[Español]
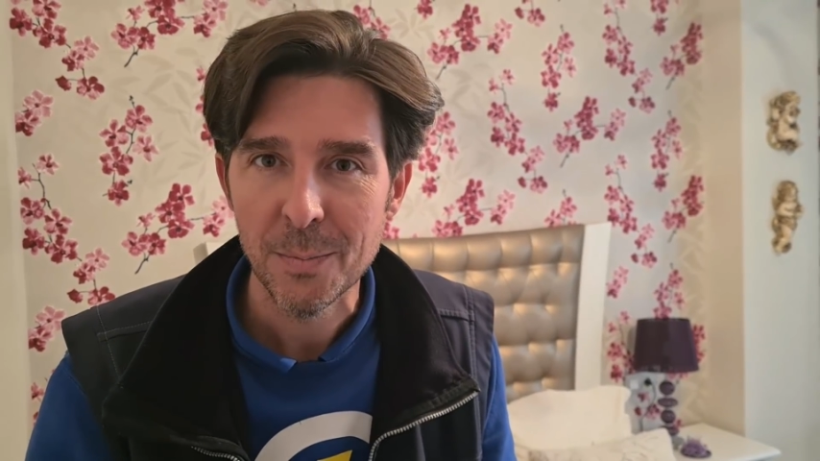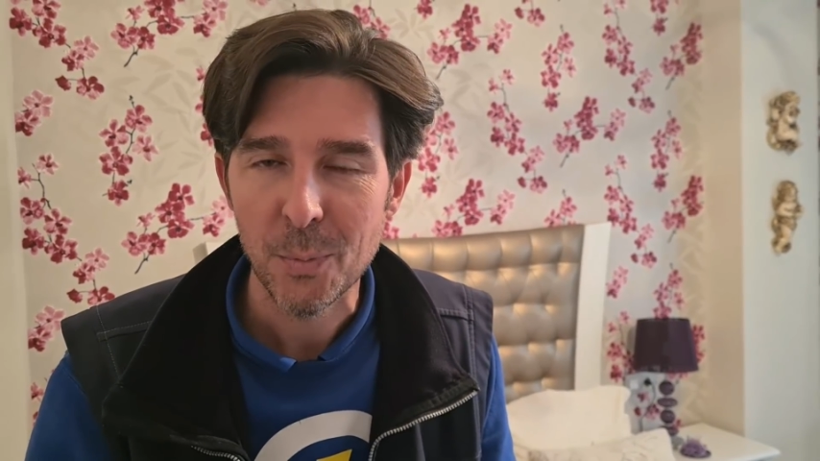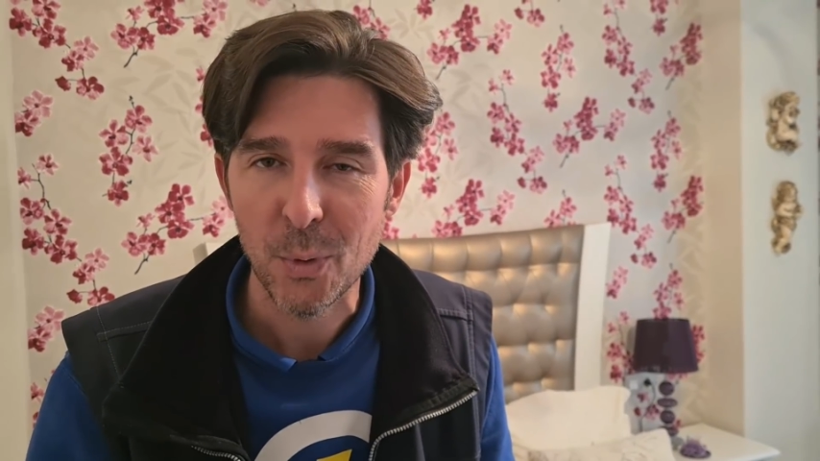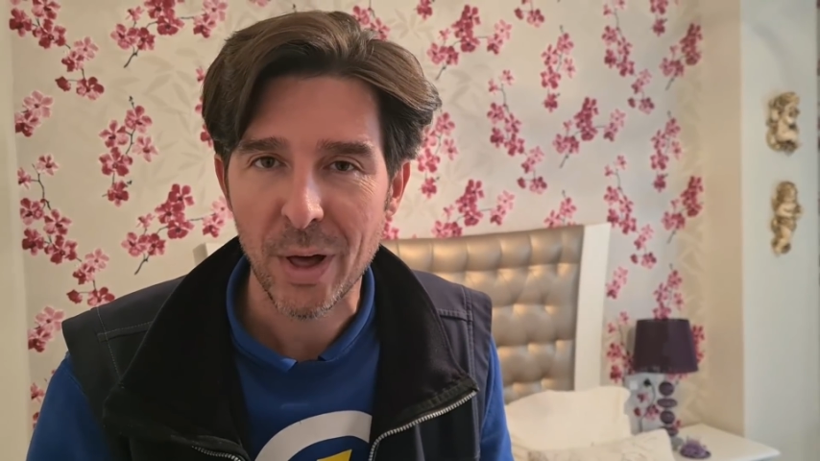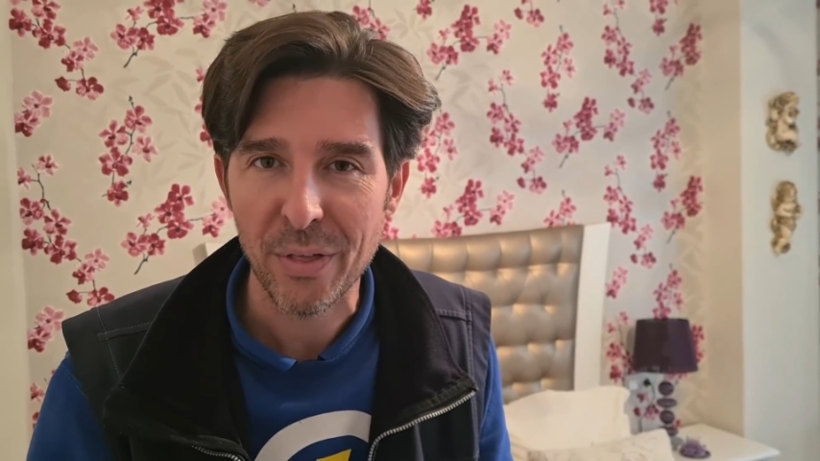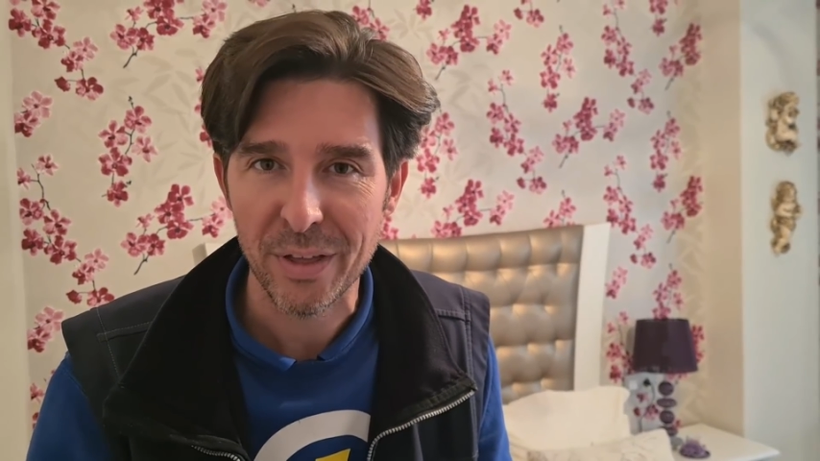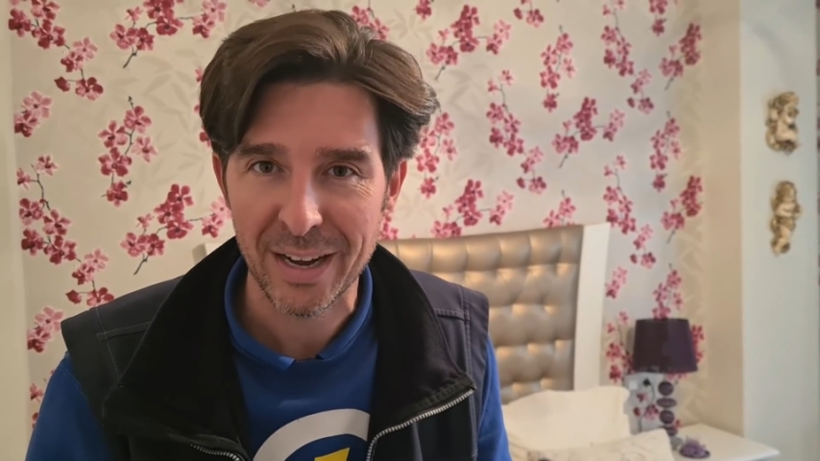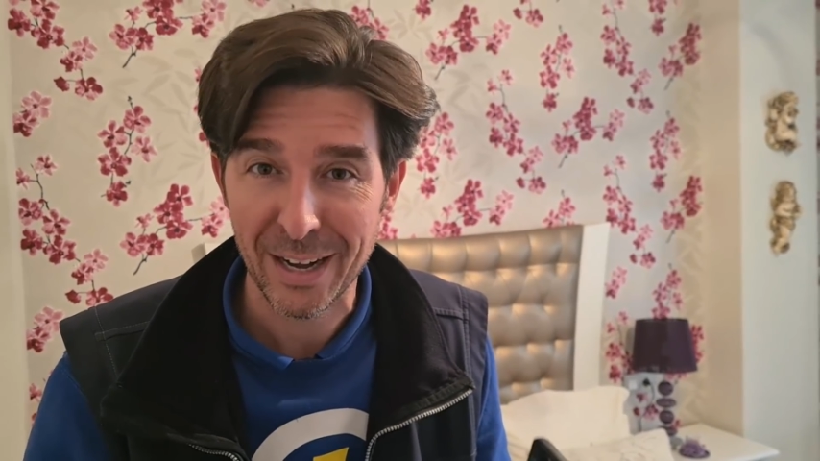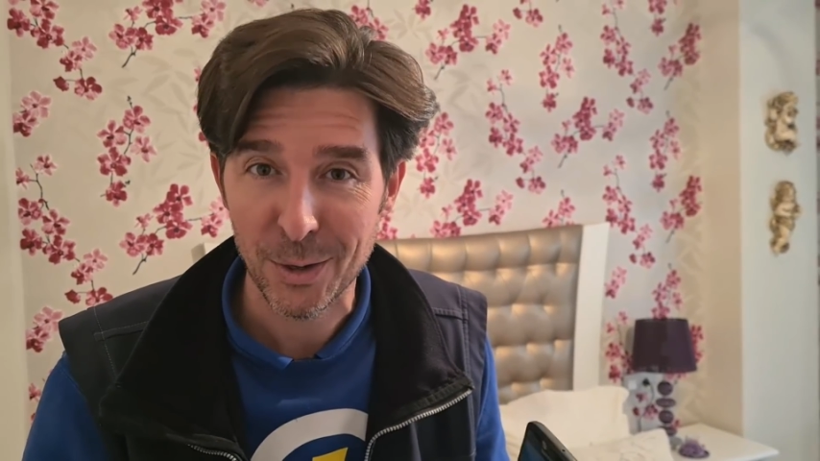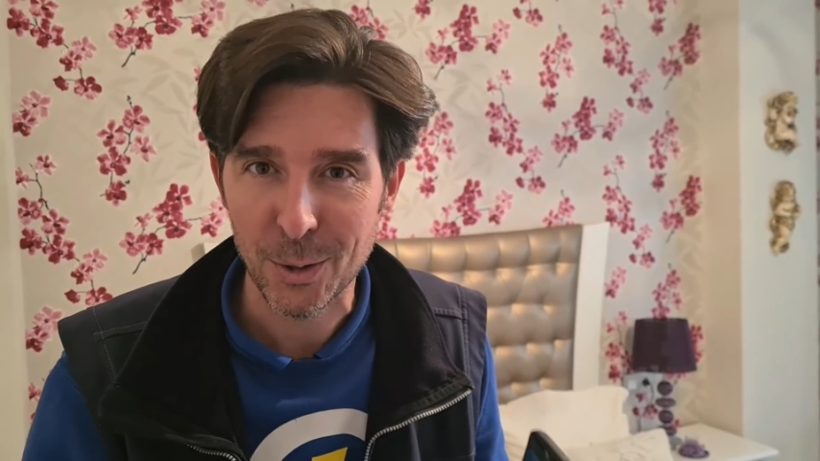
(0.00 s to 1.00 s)
puedo hacer
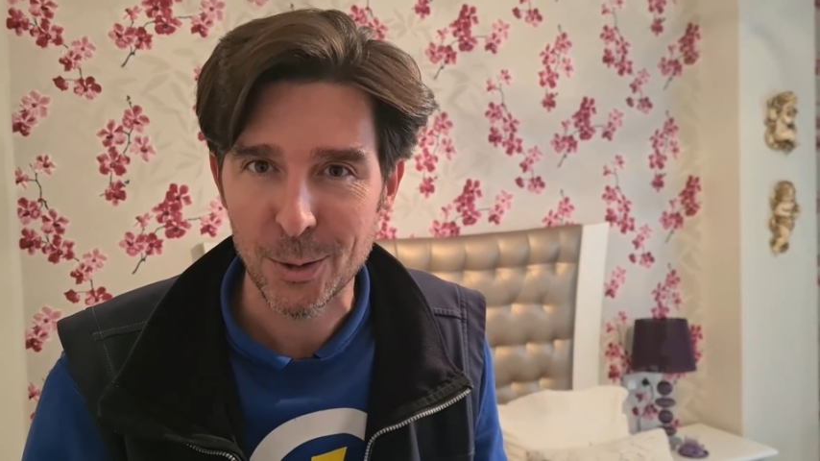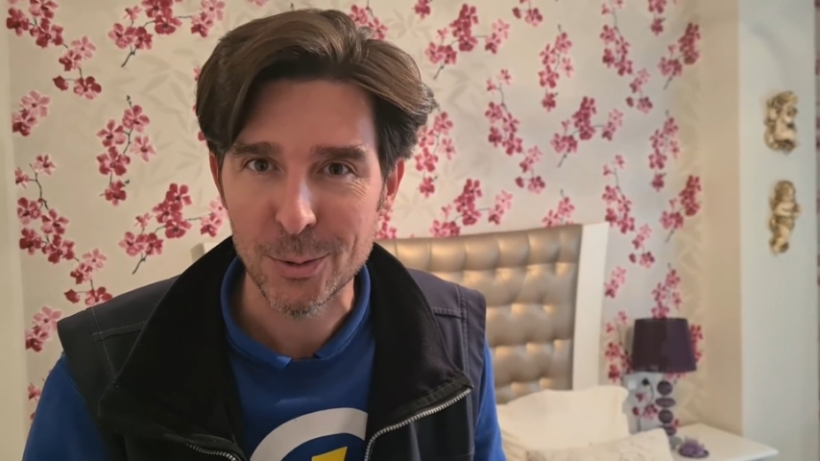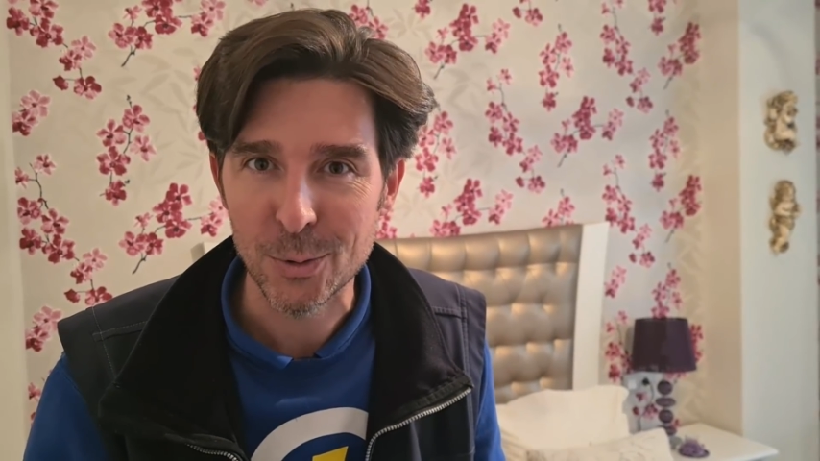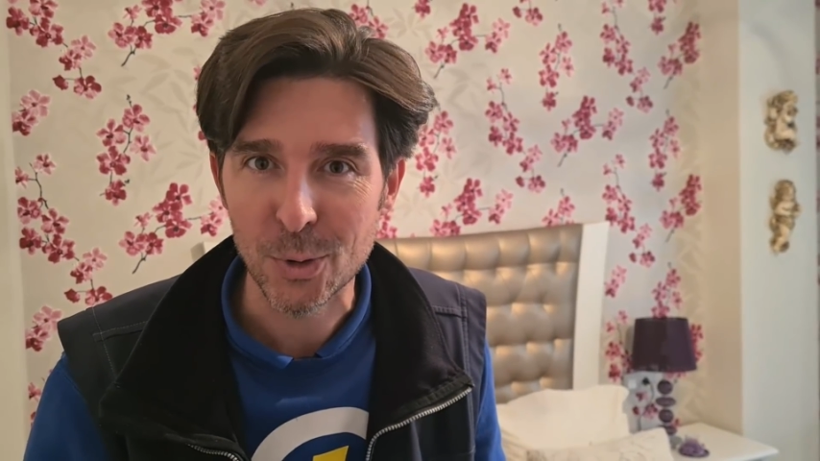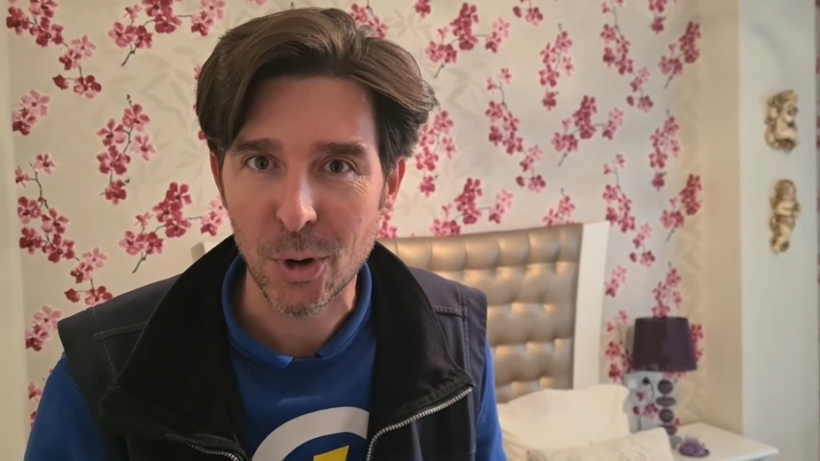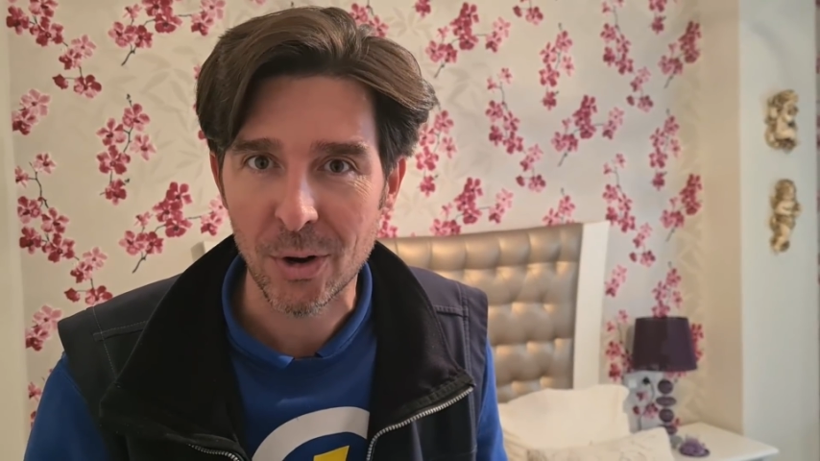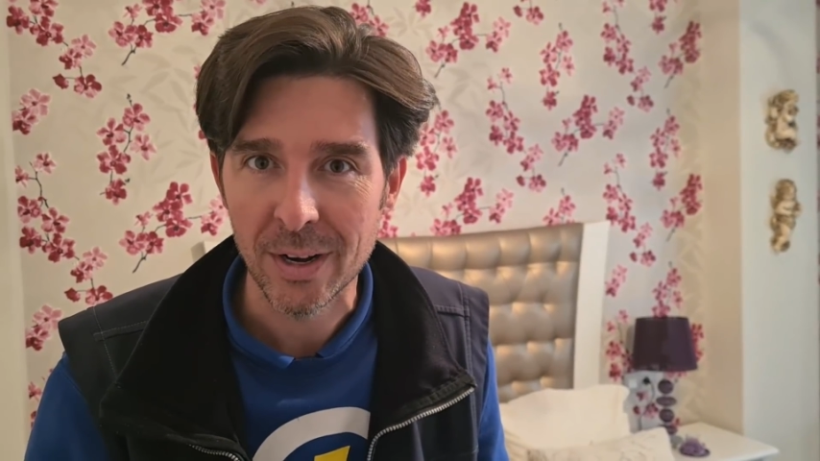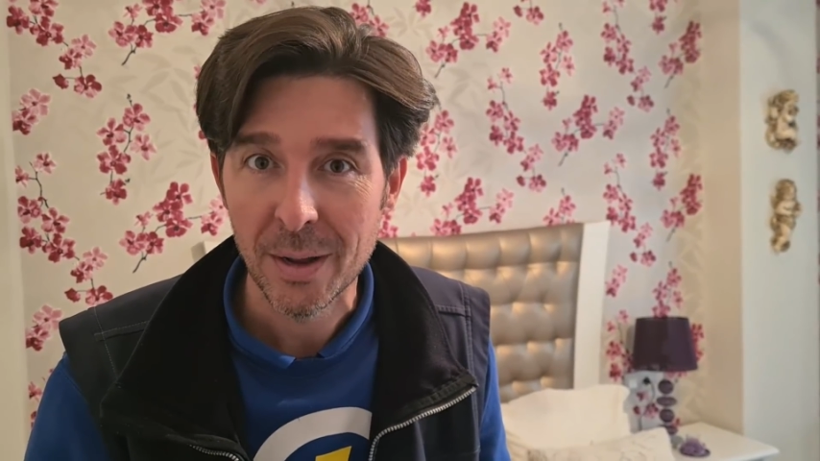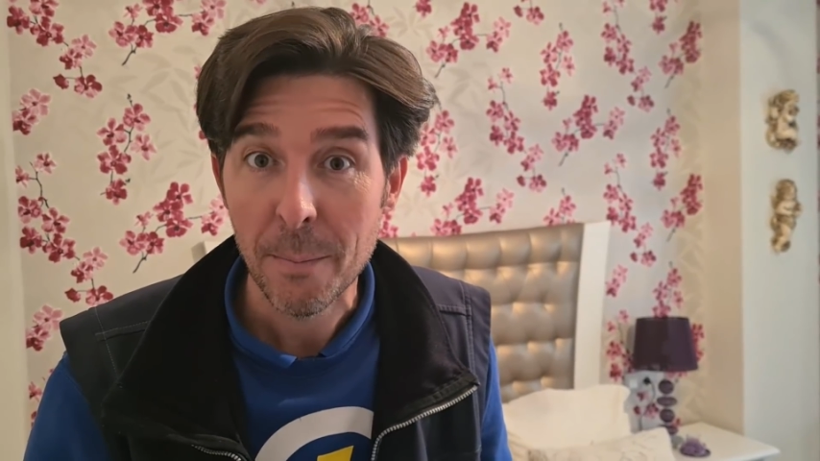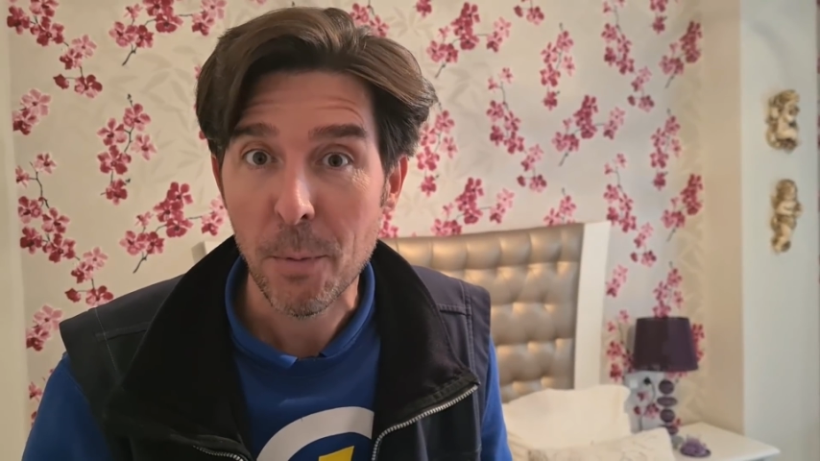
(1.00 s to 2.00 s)
el control
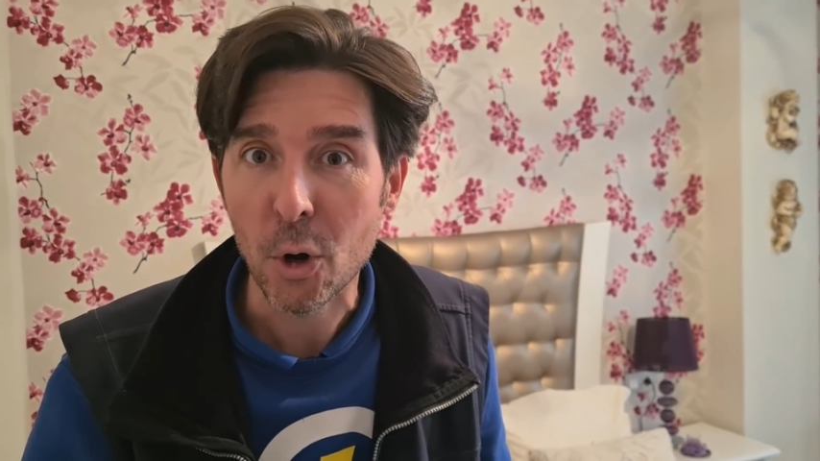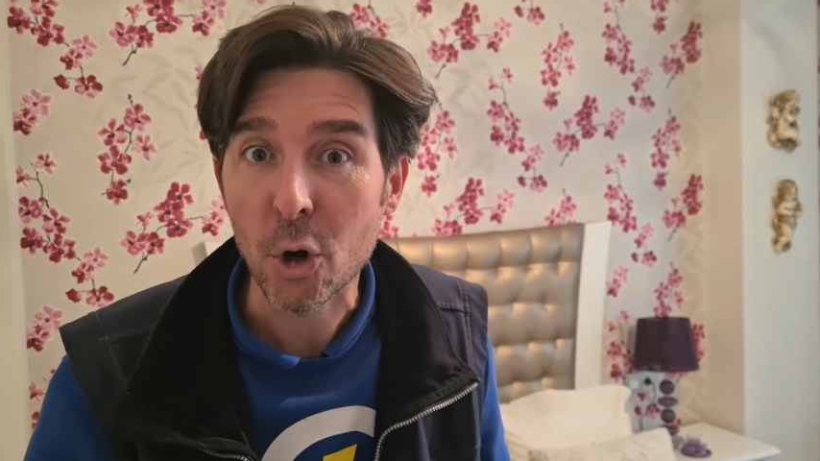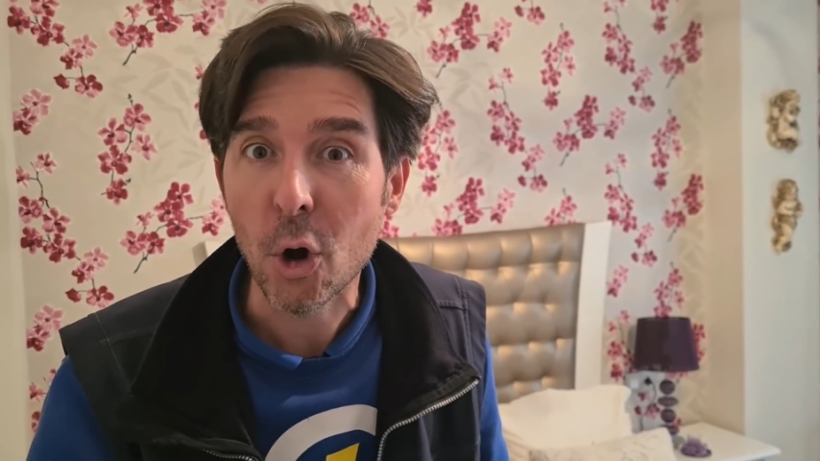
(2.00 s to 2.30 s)
por